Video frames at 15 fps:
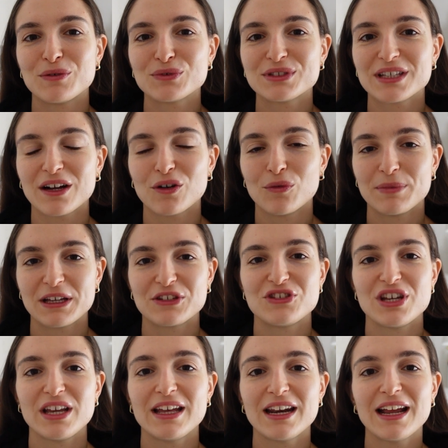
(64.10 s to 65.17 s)
un sacco
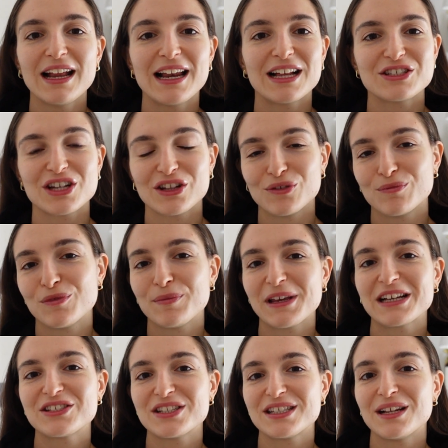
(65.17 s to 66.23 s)
piacere, lasciate un mi
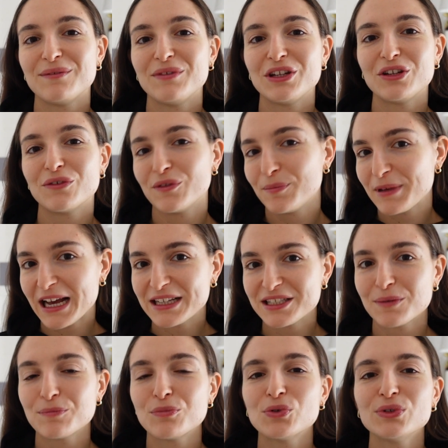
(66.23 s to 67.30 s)
piace se il video vi piace
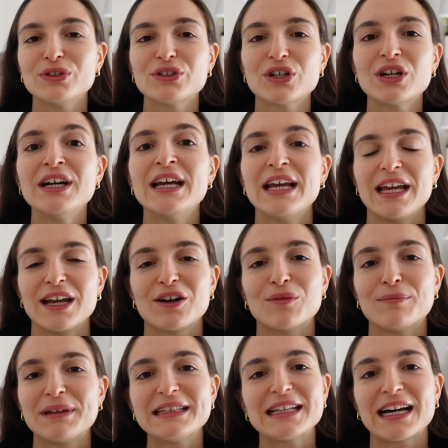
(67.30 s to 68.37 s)
appunto e
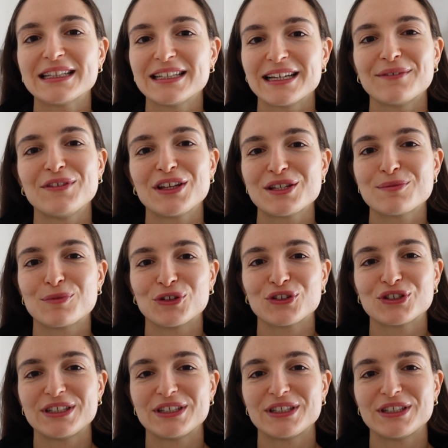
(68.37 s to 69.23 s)
commentate che vi rispondo